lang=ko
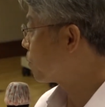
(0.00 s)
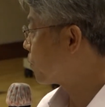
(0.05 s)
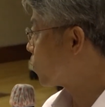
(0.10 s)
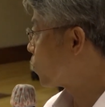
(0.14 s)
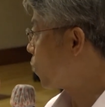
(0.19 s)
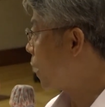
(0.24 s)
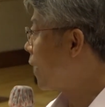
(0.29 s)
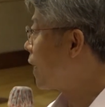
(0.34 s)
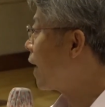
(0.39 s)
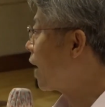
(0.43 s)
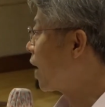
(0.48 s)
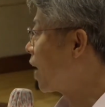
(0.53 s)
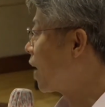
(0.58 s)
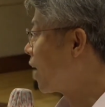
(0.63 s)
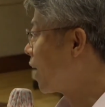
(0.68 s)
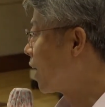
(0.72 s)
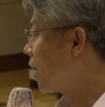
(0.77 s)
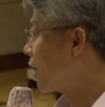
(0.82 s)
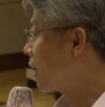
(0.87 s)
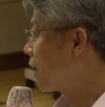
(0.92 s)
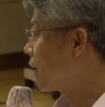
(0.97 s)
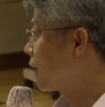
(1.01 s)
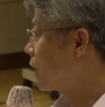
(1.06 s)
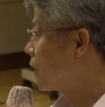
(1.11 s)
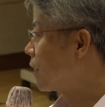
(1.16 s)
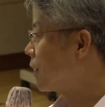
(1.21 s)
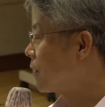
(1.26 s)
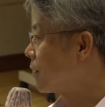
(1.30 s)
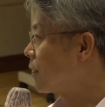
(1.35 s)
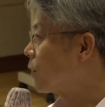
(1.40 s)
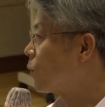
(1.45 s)
관행
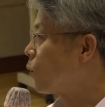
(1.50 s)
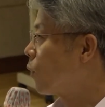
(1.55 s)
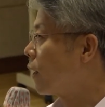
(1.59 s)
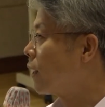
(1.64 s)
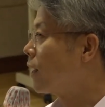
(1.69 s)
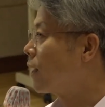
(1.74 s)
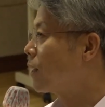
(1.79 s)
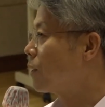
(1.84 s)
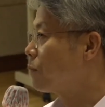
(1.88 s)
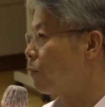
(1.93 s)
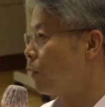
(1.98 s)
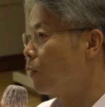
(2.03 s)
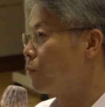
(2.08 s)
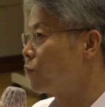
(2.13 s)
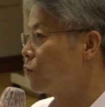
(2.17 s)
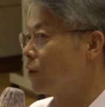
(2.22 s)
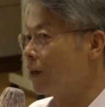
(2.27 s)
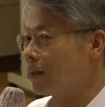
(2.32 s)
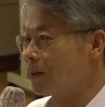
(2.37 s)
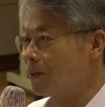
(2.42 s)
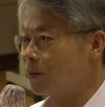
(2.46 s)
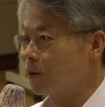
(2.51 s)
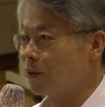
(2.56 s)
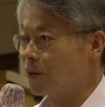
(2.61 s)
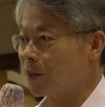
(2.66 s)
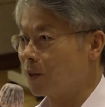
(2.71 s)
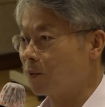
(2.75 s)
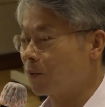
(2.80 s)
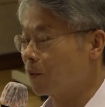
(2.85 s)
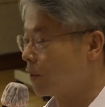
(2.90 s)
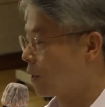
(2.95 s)
이 관행이 법 위에 있어요.
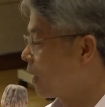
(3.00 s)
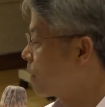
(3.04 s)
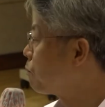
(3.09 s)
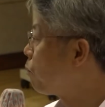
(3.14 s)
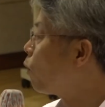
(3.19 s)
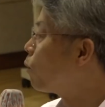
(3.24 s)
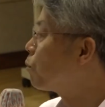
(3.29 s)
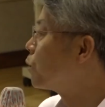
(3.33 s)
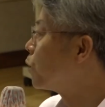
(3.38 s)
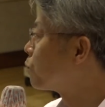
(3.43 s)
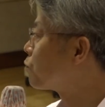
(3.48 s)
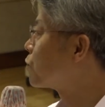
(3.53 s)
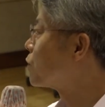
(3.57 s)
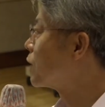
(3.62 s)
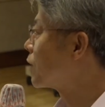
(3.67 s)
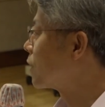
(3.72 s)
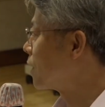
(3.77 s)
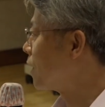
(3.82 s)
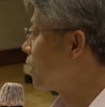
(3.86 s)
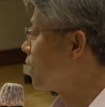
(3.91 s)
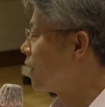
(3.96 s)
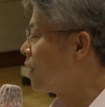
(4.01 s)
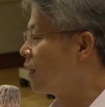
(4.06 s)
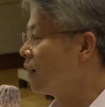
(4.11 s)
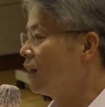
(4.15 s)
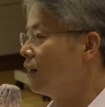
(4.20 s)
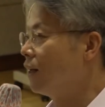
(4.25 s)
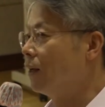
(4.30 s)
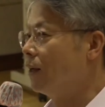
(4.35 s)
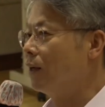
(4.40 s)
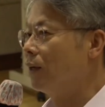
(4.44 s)
제가 보니까. 아니, 법이 없으니까.
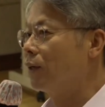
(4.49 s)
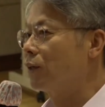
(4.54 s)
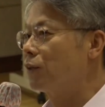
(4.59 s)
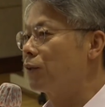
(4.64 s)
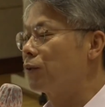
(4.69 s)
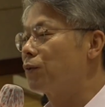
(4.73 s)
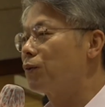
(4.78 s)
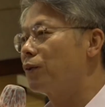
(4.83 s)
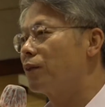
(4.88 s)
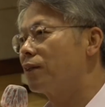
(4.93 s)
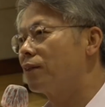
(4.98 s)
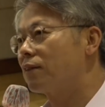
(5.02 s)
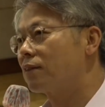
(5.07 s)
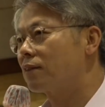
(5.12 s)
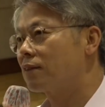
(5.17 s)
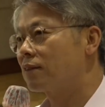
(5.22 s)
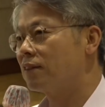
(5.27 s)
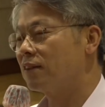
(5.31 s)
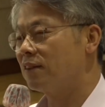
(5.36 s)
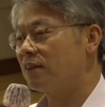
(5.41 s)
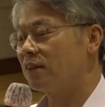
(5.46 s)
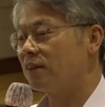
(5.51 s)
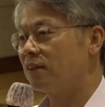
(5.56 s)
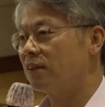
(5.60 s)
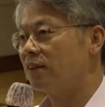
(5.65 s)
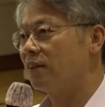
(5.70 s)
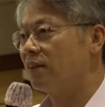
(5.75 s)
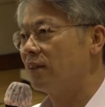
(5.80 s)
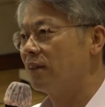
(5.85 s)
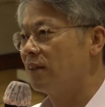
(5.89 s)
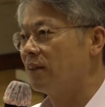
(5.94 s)
그리고 이것을
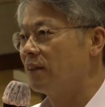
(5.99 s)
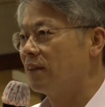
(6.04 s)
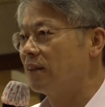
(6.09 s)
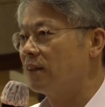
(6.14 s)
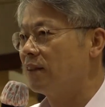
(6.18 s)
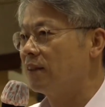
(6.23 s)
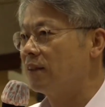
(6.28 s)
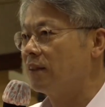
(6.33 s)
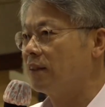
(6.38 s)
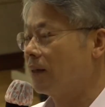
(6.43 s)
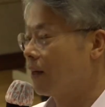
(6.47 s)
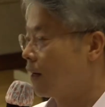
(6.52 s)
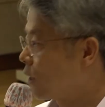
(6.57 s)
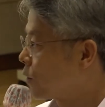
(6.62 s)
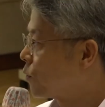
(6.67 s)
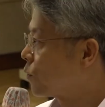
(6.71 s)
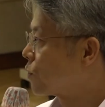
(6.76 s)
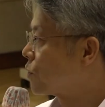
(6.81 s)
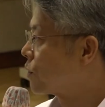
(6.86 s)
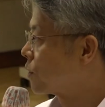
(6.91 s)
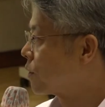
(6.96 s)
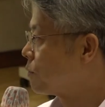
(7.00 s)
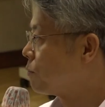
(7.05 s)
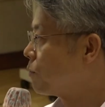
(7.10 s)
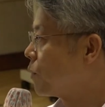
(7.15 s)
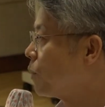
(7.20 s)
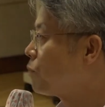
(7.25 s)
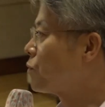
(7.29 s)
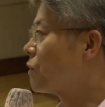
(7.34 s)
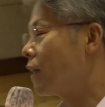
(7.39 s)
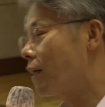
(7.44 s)
갖고 지금
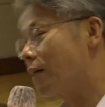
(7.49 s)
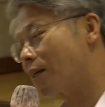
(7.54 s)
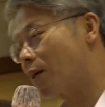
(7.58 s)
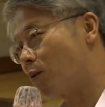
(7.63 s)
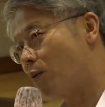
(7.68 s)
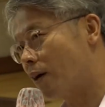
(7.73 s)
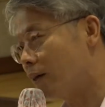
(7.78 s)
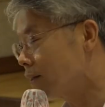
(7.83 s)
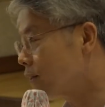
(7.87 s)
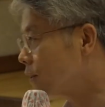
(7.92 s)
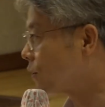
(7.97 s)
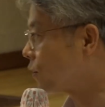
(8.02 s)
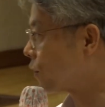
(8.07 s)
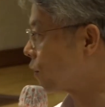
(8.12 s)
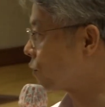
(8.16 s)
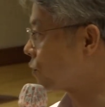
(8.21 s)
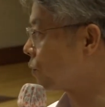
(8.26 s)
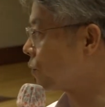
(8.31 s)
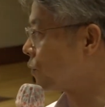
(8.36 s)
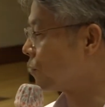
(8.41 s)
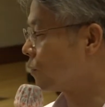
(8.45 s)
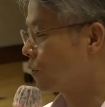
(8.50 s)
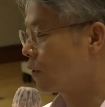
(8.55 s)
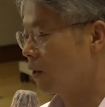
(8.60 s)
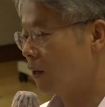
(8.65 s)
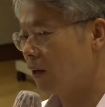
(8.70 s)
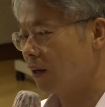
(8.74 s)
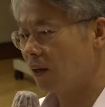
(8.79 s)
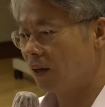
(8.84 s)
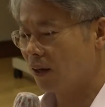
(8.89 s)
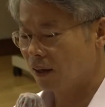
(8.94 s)
협상이라고 하는 거예요. 계속.
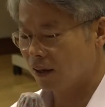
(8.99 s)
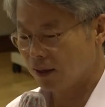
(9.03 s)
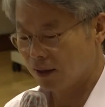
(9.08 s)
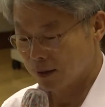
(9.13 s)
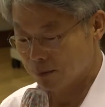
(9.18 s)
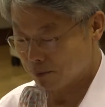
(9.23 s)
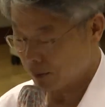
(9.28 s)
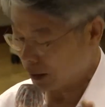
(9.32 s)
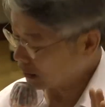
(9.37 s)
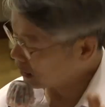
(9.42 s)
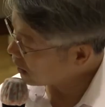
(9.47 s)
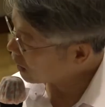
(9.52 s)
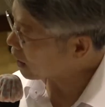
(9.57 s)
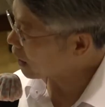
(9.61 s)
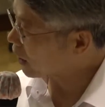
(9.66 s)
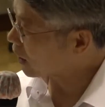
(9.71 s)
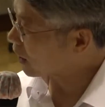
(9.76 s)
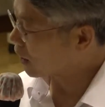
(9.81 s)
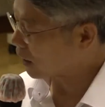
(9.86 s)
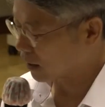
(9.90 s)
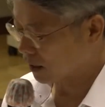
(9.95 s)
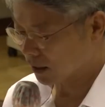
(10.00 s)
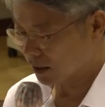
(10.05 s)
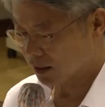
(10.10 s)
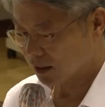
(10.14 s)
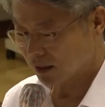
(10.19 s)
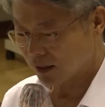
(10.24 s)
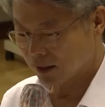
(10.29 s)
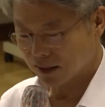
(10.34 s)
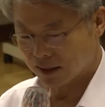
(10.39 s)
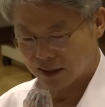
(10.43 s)
만약에
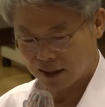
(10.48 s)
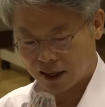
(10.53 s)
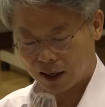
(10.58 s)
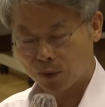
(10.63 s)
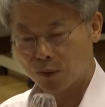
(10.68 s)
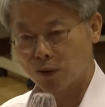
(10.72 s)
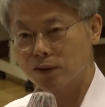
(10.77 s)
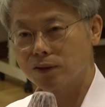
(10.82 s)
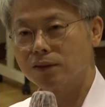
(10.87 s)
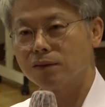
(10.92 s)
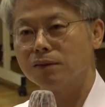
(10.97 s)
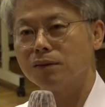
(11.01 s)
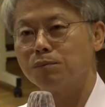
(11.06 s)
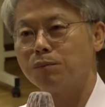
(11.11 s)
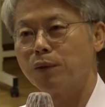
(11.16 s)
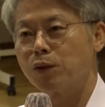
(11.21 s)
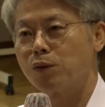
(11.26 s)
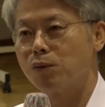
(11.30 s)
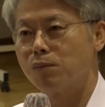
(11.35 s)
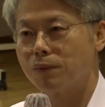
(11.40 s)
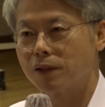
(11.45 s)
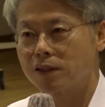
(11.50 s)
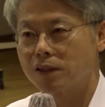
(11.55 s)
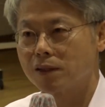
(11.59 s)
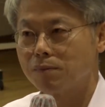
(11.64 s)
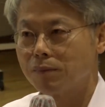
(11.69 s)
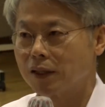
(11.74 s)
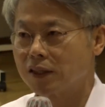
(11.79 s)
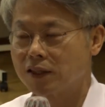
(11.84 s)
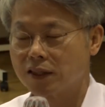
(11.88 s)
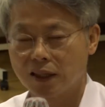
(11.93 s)
개원은 몇월 며칠
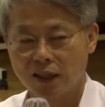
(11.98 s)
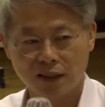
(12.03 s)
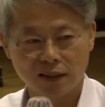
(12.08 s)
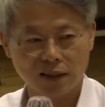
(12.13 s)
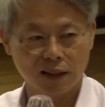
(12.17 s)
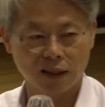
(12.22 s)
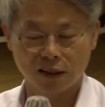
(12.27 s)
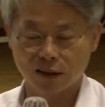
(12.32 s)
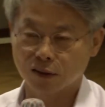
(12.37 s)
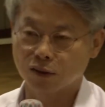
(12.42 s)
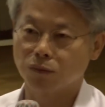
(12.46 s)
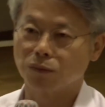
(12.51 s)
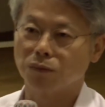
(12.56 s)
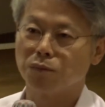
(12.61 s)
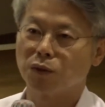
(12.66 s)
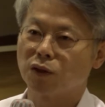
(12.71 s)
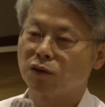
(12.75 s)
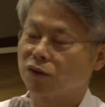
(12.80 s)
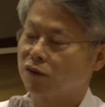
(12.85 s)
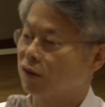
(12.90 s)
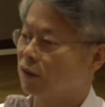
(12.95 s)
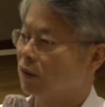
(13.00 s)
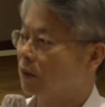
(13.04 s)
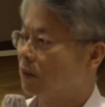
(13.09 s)
몇 시에 한다. 그럼 뭐